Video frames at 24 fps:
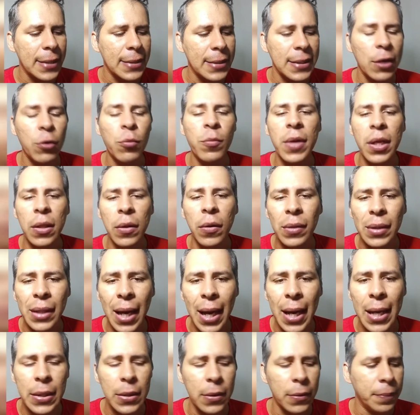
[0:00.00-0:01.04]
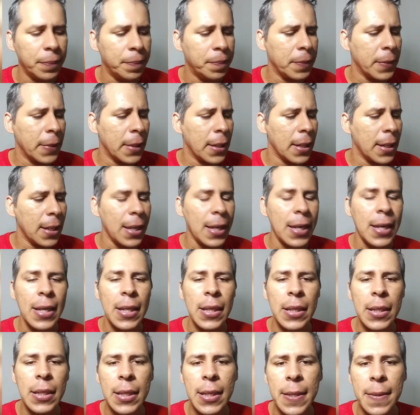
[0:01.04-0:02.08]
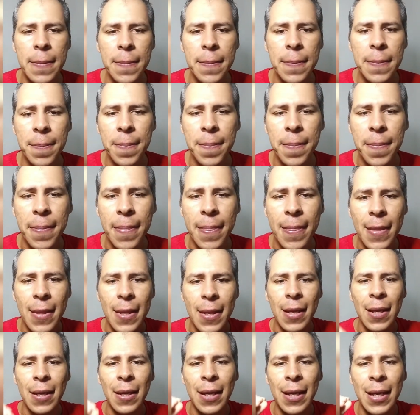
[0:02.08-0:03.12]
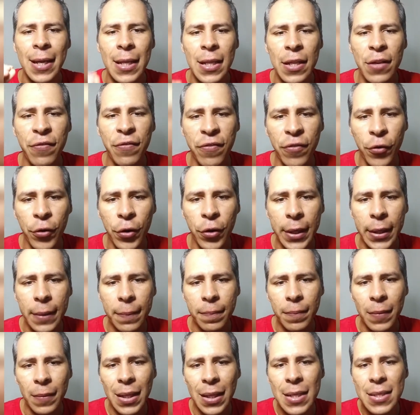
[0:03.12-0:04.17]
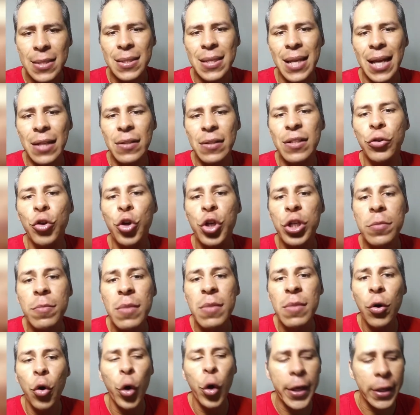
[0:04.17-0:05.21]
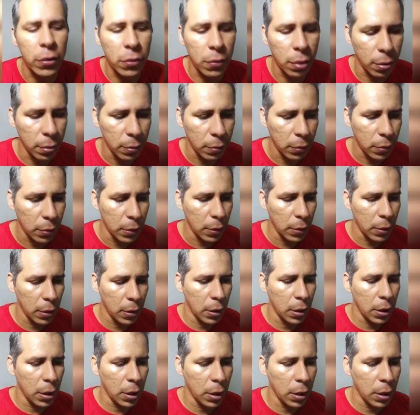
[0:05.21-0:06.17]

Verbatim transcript: Quem quer ser um milionário, ele ele foi lançado em 2008.